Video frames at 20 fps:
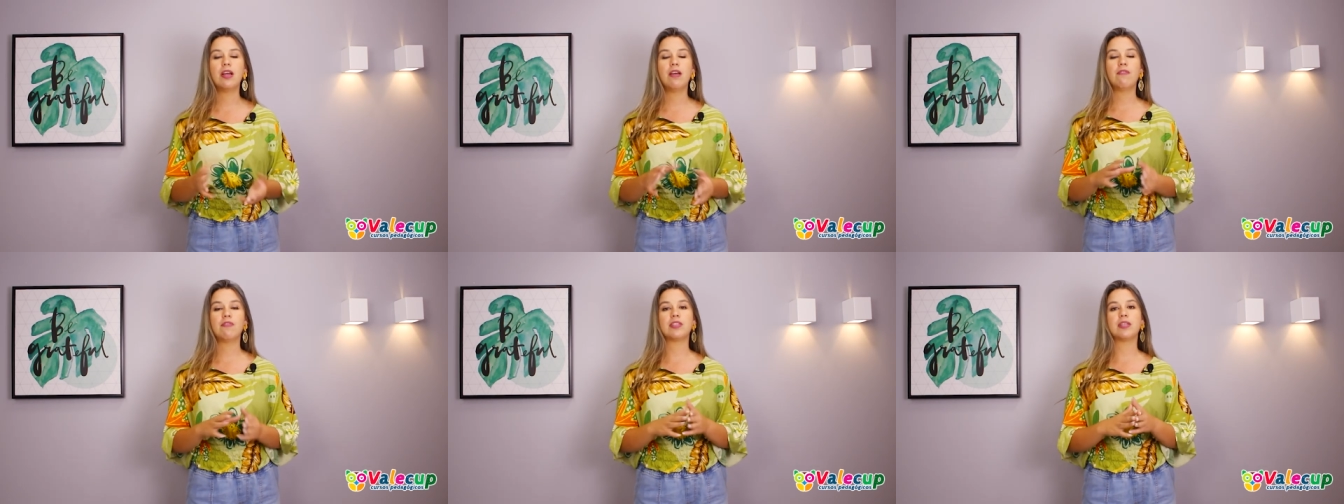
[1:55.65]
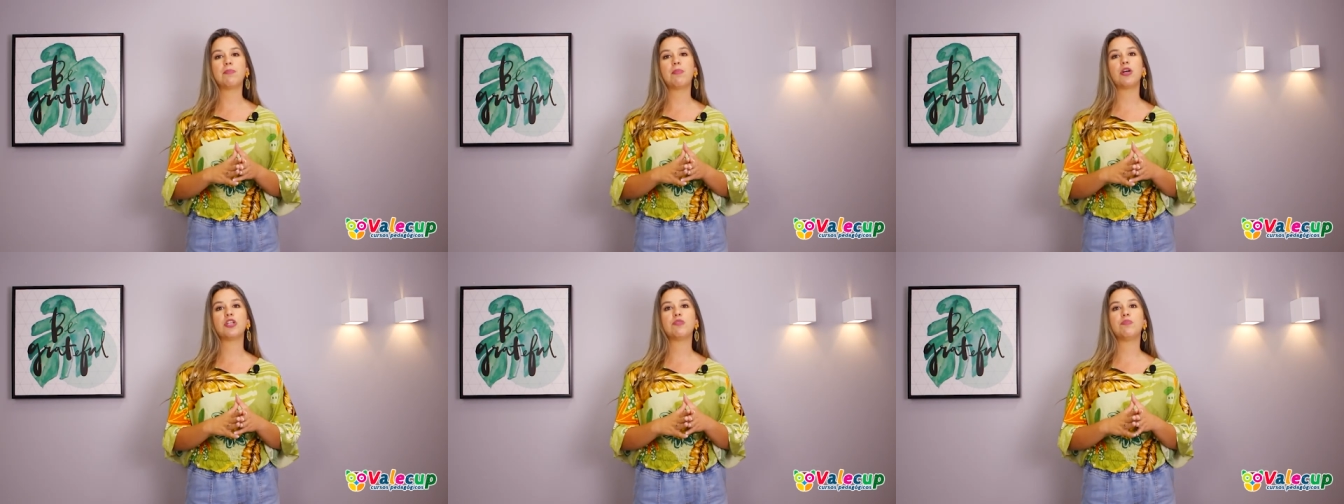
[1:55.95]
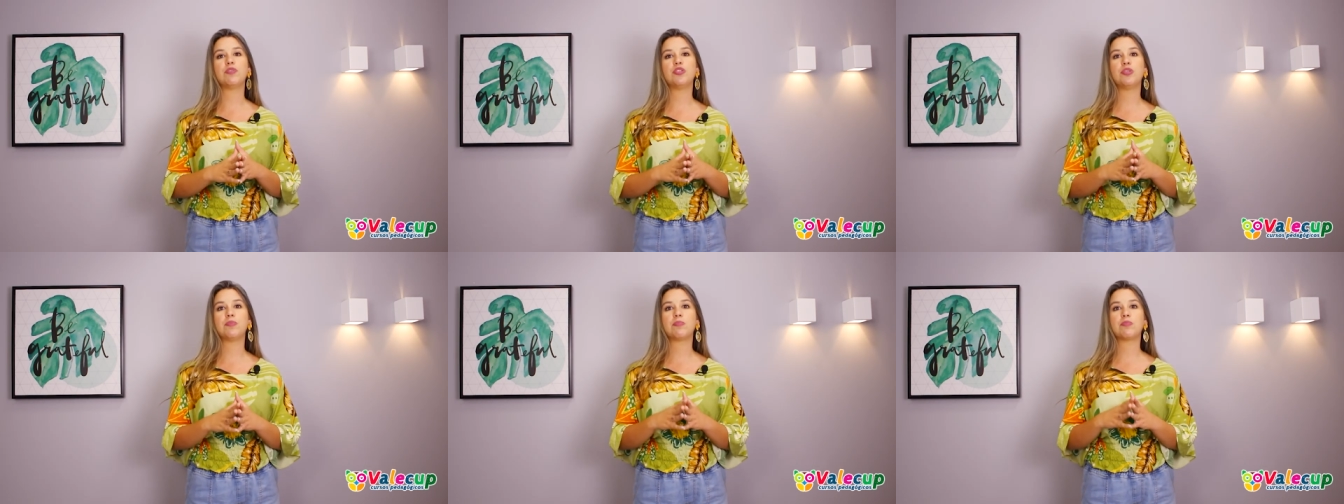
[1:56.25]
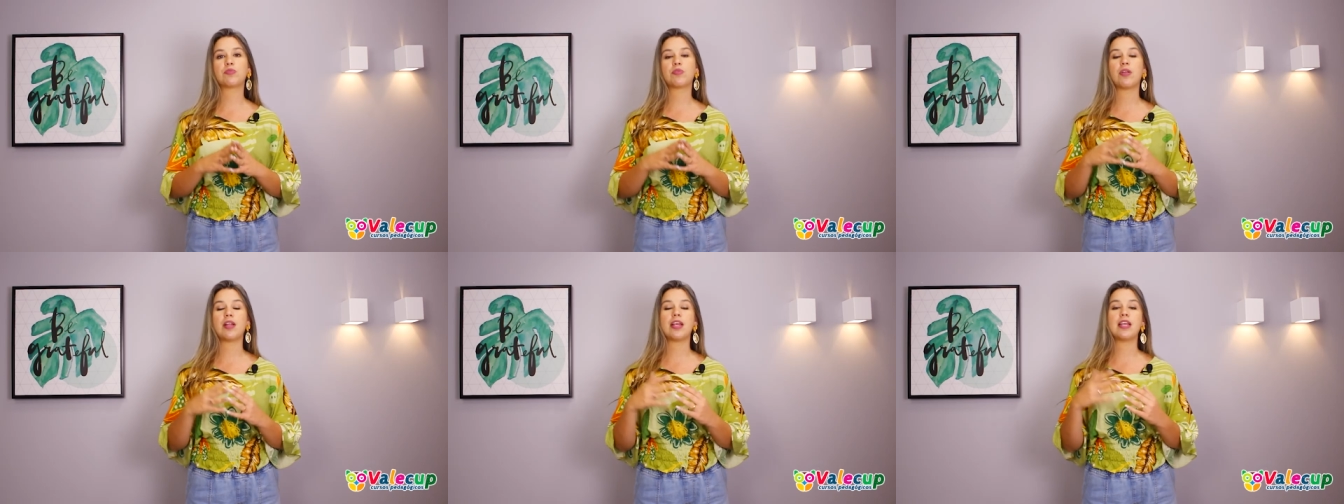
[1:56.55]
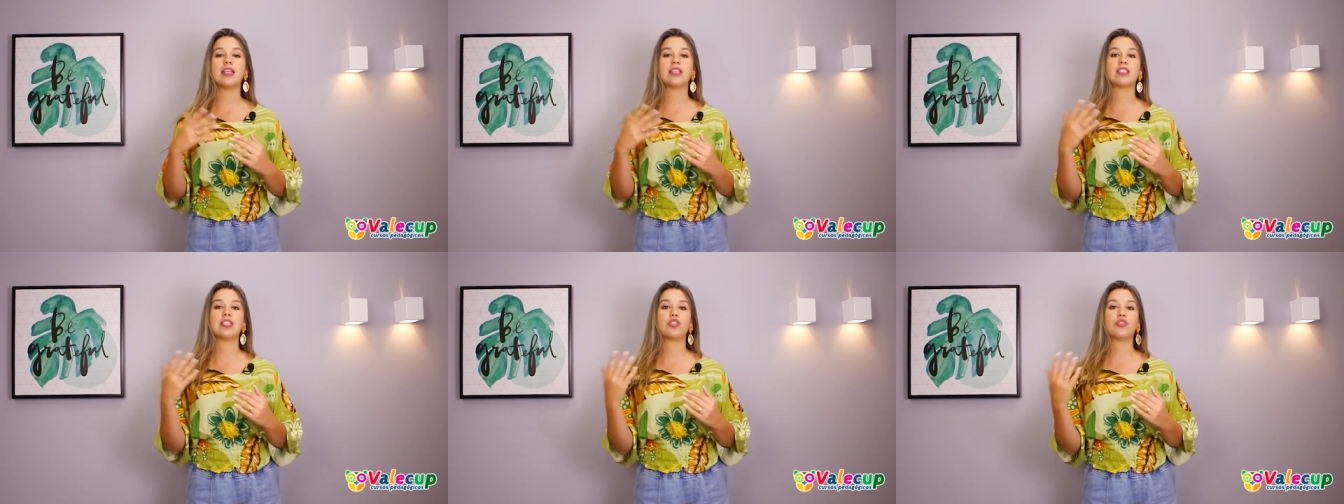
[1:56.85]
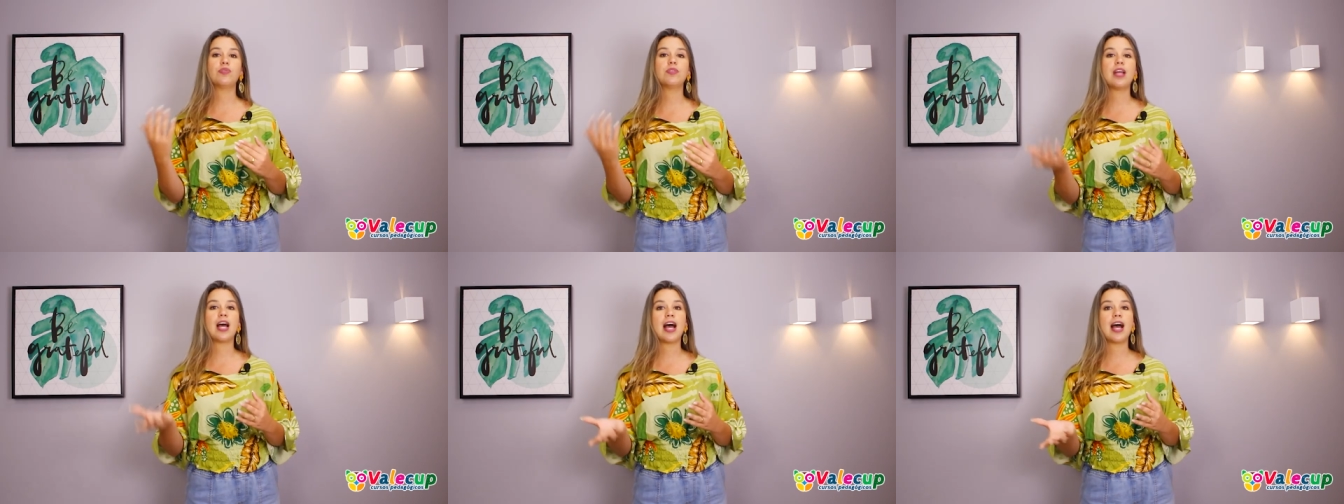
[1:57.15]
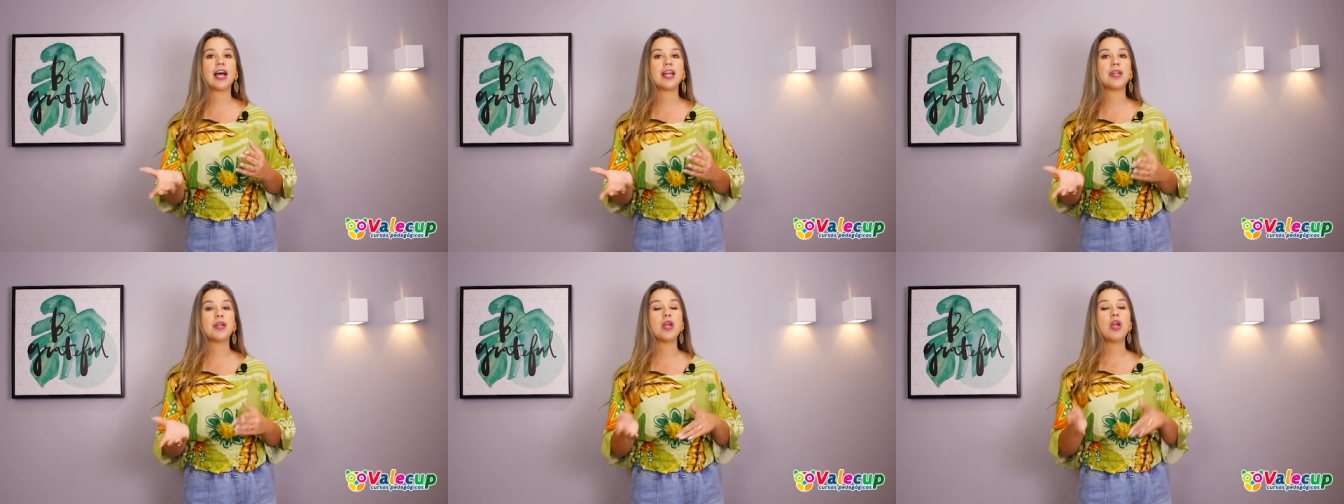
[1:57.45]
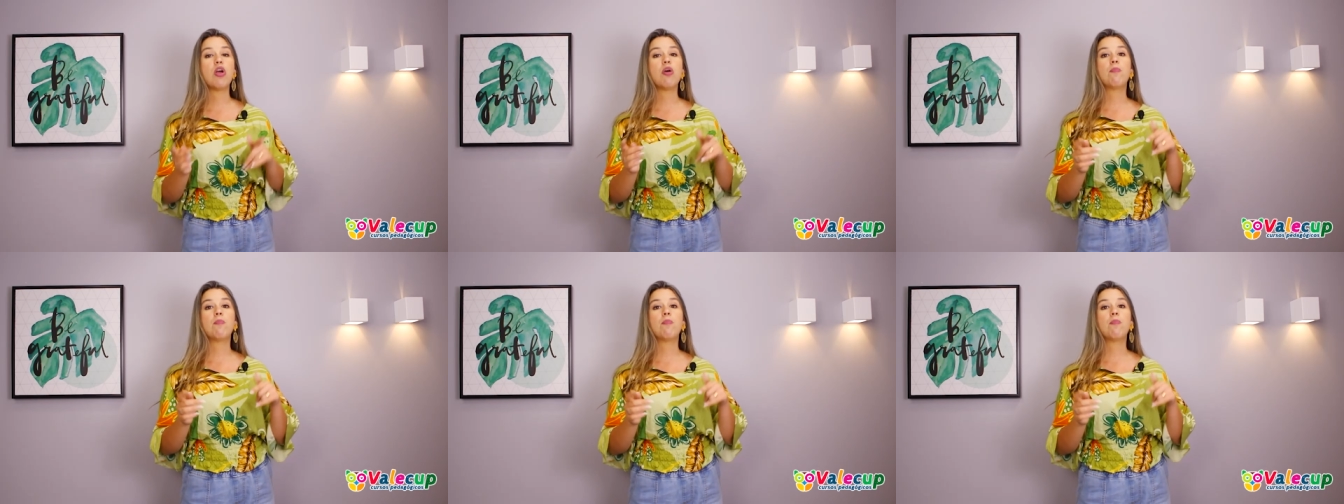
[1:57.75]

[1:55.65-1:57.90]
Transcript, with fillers: você pode pedir para os coleguinhas ajudarem,